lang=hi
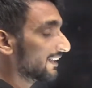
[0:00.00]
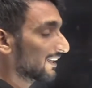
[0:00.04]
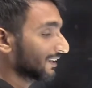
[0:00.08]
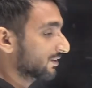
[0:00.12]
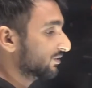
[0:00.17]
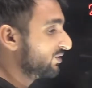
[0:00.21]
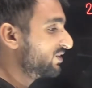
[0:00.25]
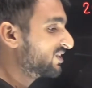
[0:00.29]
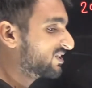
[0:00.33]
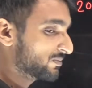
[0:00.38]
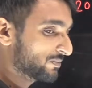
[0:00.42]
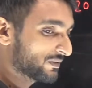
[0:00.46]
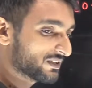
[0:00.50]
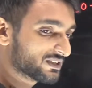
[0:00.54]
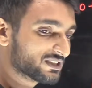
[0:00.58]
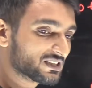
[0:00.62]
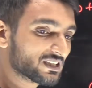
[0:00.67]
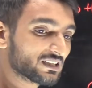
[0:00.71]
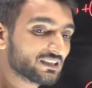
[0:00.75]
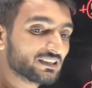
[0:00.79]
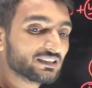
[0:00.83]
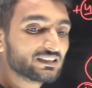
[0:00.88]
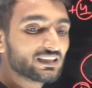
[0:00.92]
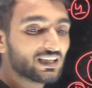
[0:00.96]
का तो
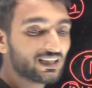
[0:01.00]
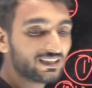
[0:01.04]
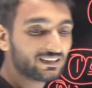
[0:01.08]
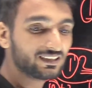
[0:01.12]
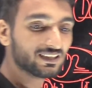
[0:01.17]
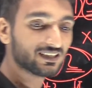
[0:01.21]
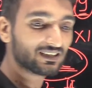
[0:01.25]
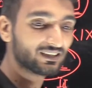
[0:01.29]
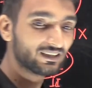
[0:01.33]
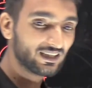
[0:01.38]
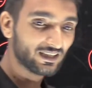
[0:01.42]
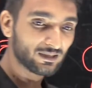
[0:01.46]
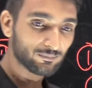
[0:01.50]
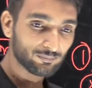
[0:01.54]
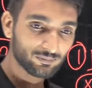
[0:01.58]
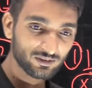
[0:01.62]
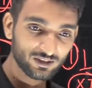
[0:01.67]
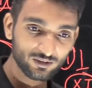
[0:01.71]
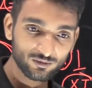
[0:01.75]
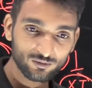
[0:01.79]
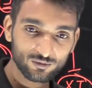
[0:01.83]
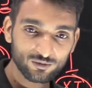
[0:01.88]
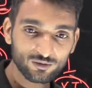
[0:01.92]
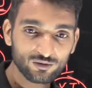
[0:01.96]
स्पेशली ध्यान रखना है
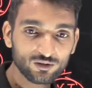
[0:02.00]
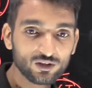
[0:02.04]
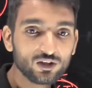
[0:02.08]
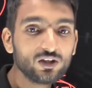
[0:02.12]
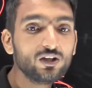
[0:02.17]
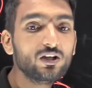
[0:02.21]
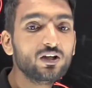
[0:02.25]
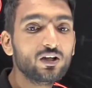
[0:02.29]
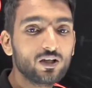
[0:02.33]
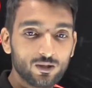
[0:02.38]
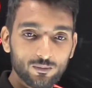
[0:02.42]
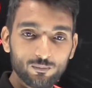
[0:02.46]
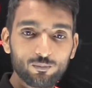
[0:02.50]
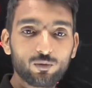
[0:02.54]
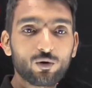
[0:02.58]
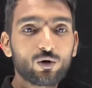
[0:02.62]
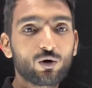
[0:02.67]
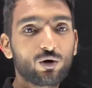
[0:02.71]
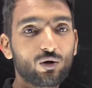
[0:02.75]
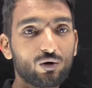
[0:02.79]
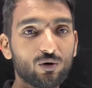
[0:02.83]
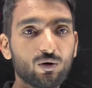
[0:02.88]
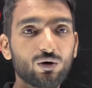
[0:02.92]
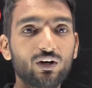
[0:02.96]
अपने को
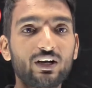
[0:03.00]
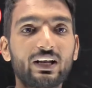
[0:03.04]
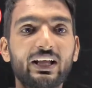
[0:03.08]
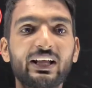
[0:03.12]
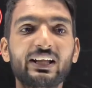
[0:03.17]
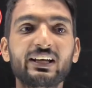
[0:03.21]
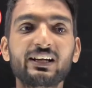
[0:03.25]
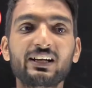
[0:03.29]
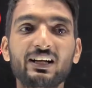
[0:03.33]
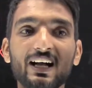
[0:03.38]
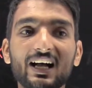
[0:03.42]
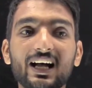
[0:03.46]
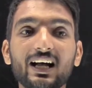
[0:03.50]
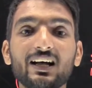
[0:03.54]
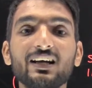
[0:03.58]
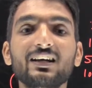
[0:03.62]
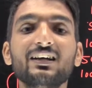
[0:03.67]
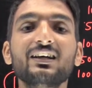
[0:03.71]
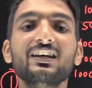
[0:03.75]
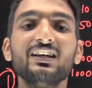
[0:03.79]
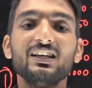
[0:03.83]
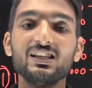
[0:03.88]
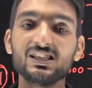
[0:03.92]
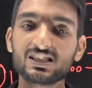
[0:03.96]
फोर और नाइन का
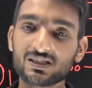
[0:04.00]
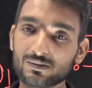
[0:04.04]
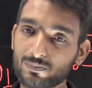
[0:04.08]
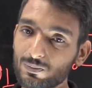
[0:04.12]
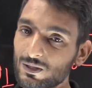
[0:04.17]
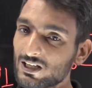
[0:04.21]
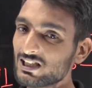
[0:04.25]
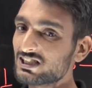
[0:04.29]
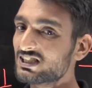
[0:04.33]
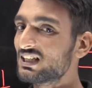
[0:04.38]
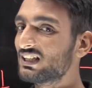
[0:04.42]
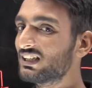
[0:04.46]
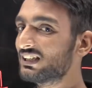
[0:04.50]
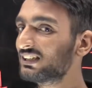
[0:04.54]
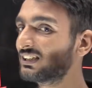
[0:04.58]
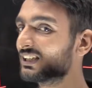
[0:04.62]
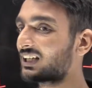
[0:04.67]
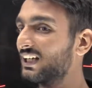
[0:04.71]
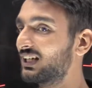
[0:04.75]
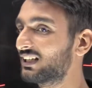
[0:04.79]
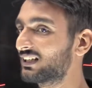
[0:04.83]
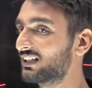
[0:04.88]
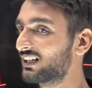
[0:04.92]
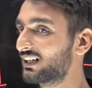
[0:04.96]
स्पेशली
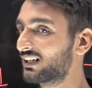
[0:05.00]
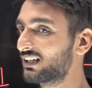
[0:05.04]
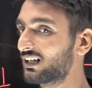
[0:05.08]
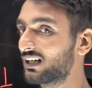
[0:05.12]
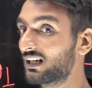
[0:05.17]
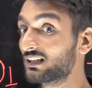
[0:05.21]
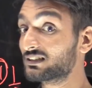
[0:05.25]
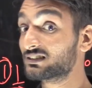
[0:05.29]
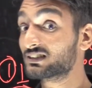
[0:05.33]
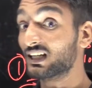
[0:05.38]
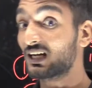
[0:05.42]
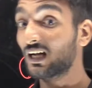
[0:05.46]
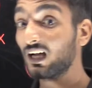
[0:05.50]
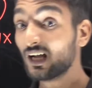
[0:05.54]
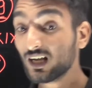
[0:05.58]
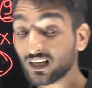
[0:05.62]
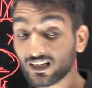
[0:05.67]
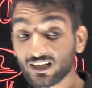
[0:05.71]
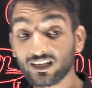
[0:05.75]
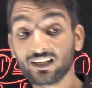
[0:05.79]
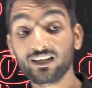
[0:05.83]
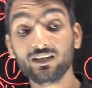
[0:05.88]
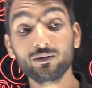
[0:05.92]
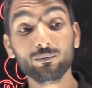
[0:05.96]
ध्यान रखना है जहाँ
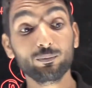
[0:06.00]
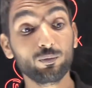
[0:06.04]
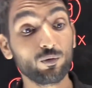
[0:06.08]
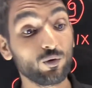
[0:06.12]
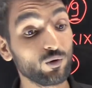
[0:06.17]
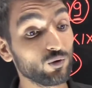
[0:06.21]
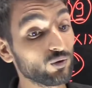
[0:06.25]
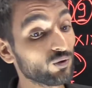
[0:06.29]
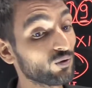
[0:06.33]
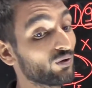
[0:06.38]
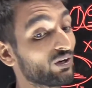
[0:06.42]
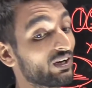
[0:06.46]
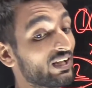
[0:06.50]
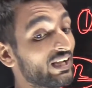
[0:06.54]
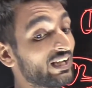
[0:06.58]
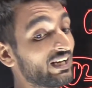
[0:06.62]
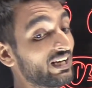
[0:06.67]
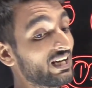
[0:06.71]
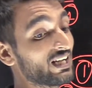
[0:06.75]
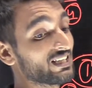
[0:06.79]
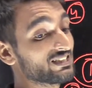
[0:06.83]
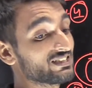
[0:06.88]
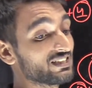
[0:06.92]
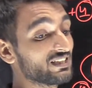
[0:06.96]
कहीं फोर और
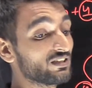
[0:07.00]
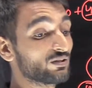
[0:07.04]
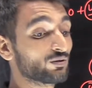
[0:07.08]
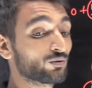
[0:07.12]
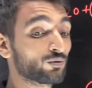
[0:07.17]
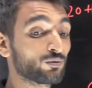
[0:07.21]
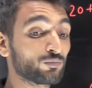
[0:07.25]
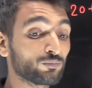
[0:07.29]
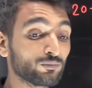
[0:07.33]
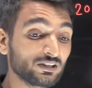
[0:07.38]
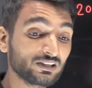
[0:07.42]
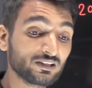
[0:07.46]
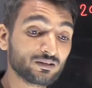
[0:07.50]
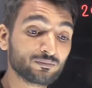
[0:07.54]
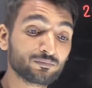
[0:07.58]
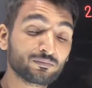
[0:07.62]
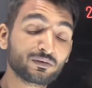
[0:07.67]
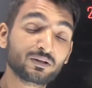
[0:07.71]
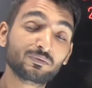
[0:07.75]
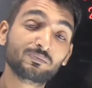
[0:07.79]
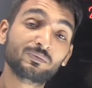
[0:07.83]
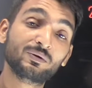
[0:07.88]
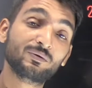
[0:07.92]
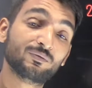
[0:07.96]
नाइन आ जाए रोमन
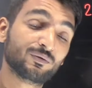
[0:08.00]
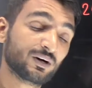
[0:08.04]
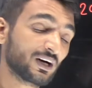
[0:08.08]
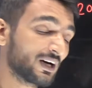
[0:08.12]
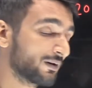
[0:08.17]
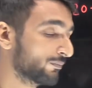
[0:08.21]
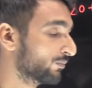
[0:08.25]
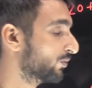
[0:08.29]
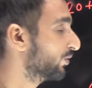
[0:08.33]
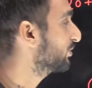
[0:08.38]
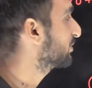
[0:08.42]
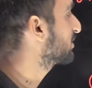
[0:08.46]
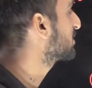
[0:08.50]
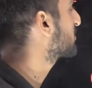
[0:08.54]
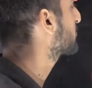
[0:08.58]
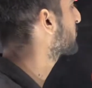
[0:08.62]
नंबर में वहां बहुत